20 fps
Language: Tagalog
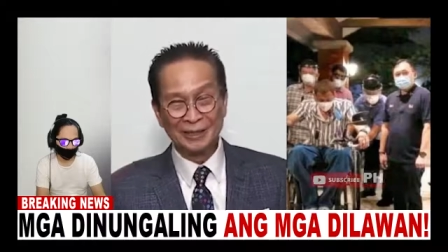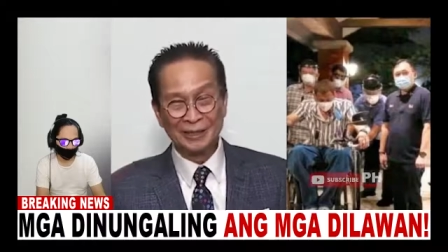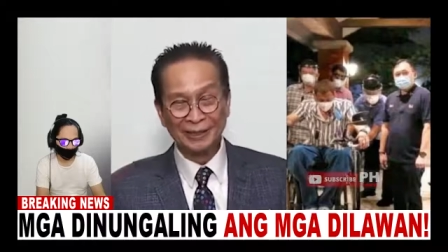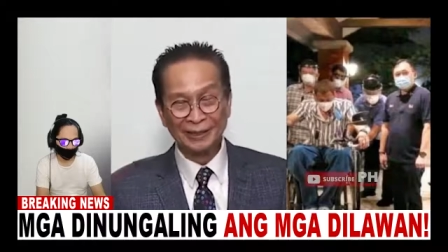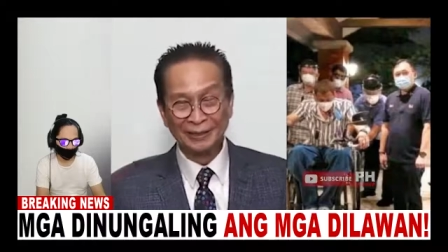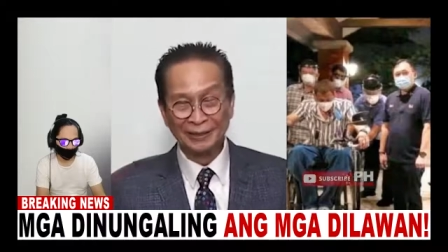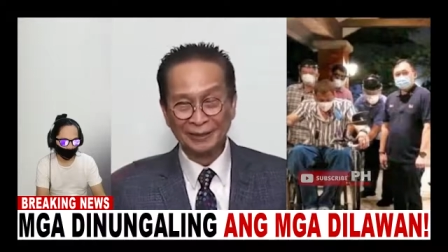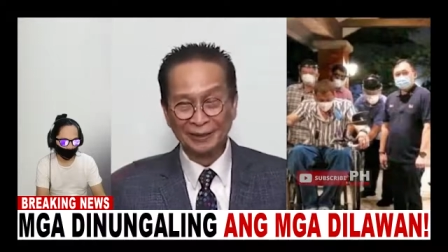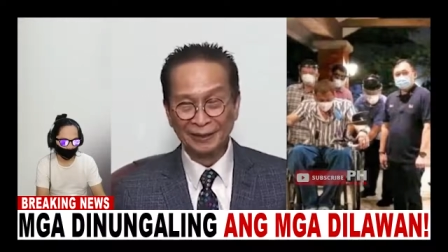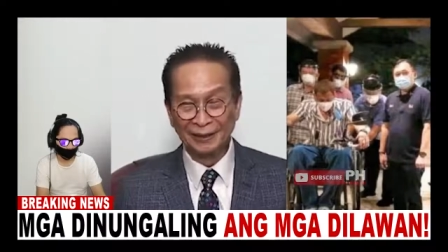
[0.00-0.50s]

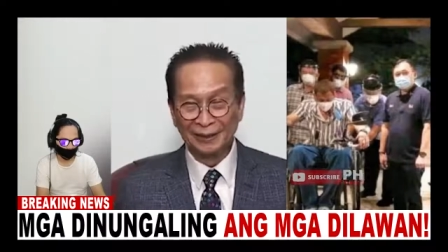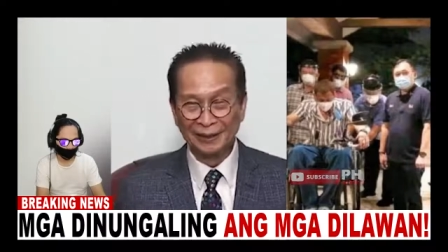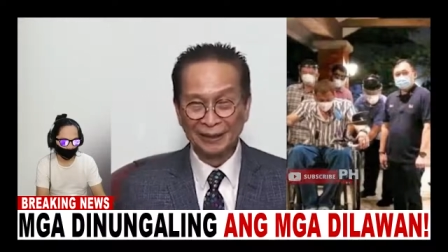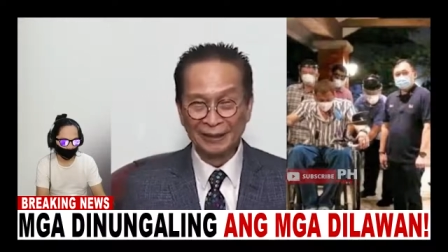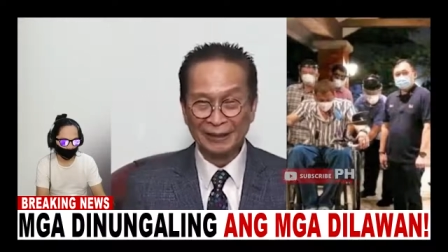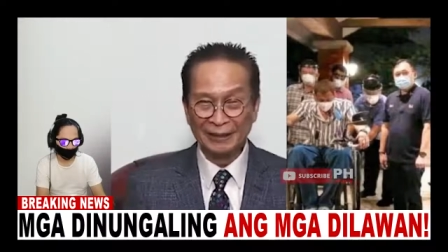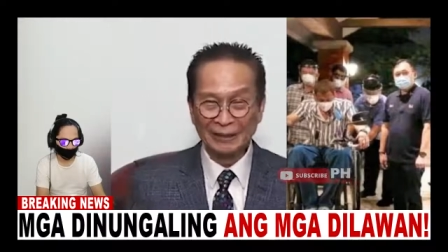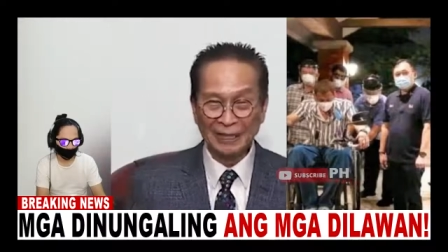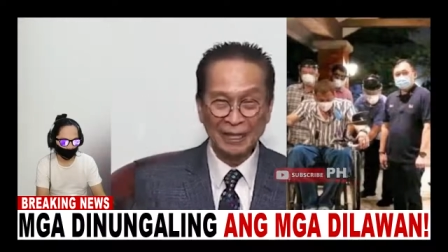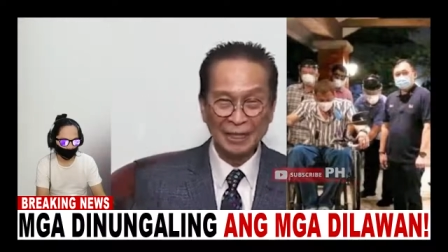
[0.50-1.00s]
Kasi
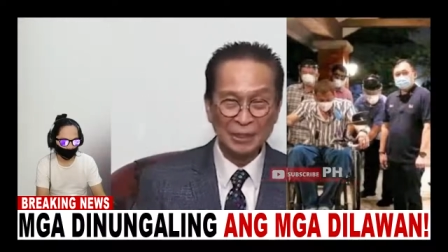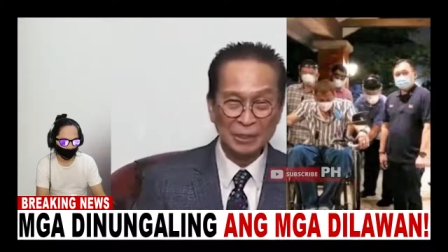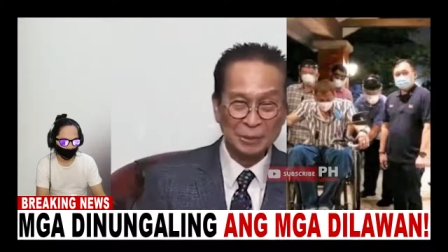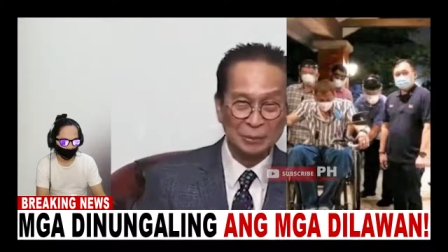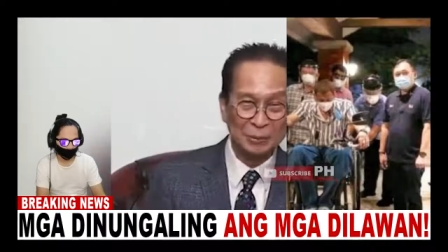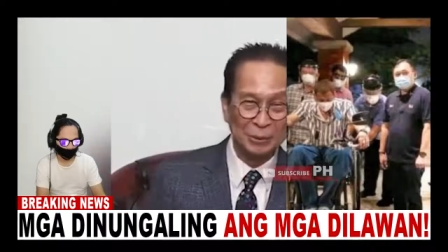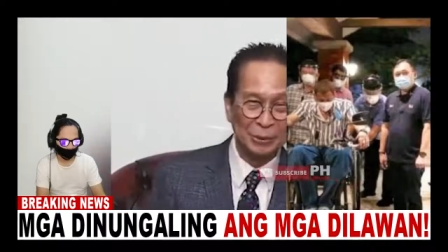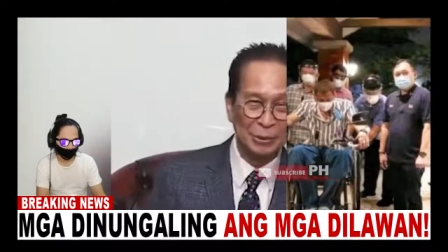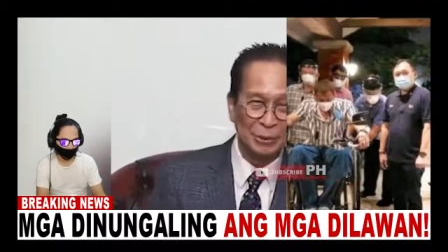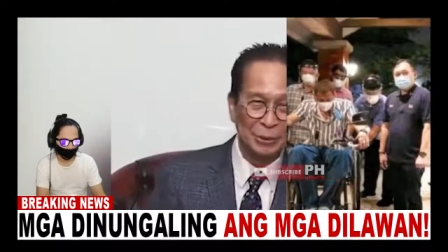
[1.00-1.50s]
inatake
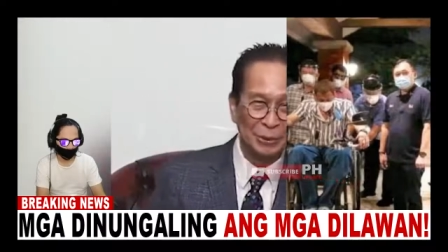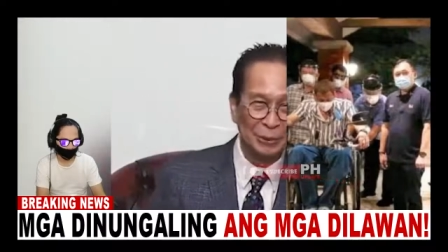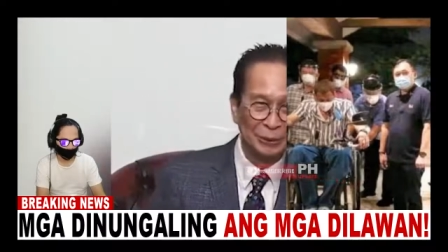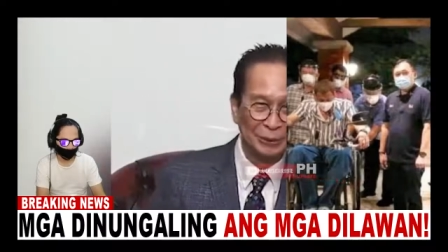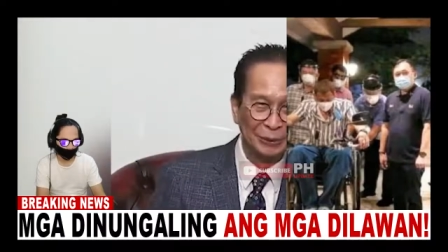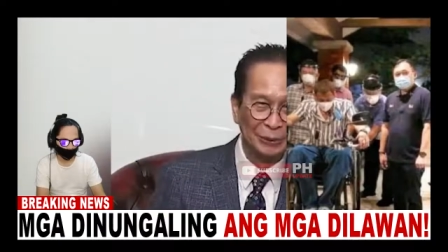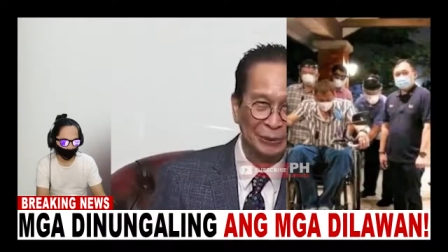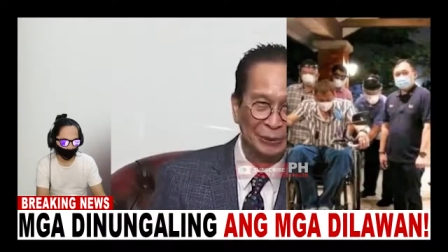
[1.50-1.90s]
sa puso.